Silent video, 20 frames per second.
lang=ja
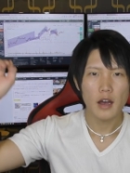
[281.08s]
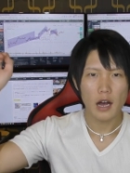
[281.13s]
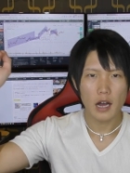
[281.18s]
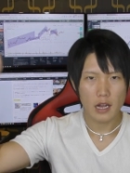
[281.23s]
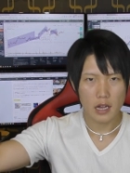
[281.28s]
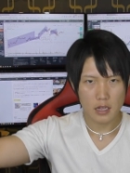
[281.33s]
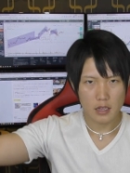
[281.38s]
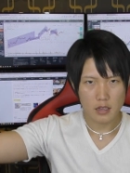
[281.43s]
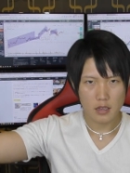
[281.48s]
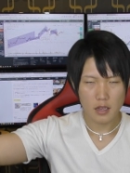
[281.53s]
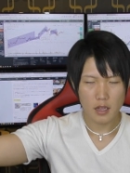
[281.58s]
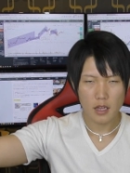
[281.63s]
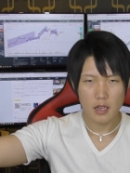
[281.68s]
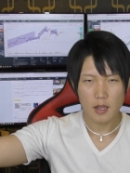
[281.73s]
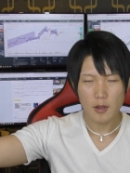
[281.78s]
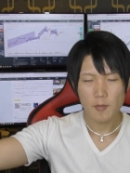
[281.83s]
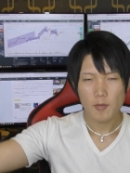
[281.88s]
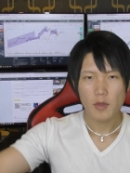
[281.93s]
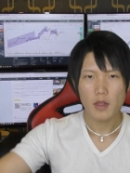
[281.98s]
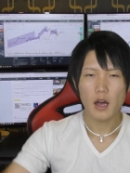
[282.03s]
上がっ
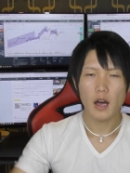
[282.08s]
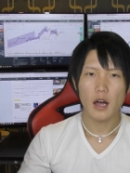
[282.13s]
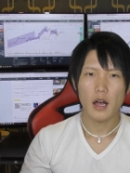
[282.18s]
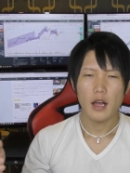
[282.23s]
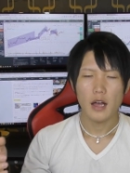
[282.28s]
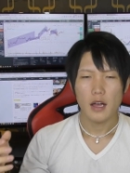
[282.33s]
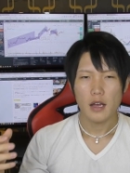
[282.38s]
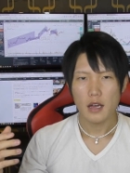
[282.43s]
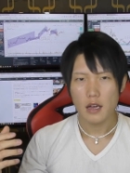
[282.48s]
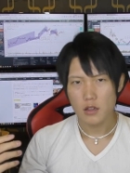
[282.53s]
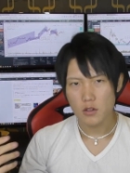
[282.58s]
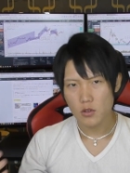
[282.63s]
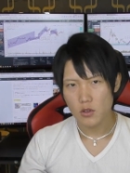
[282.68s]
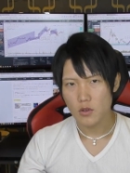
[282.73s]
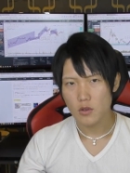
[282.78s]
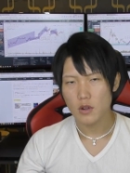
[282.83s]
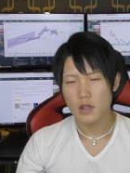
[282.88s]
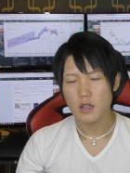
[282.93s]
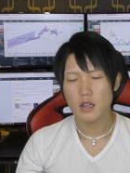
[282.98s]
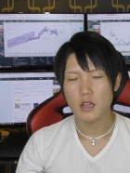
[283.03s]
て、あの
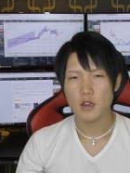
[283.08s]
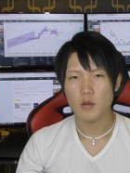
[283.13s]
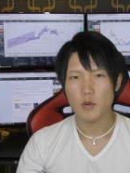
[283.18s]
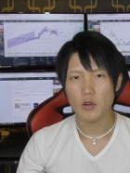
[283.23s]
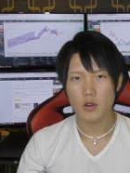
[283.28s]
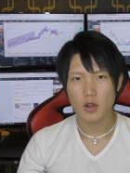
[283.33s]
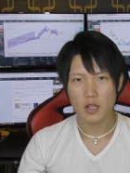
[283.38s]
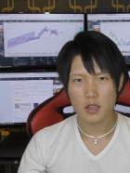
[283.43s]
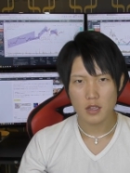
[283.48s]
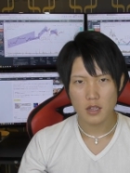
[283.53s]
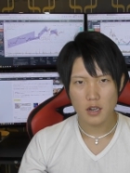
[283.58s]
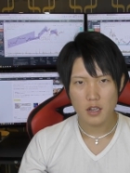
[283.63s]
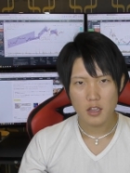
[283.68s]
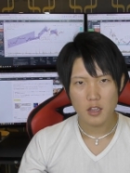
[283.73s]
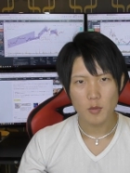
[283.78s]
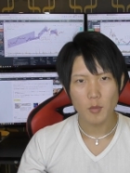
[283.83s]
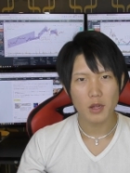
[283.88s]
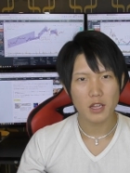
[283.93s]
時売らなければよかったなって、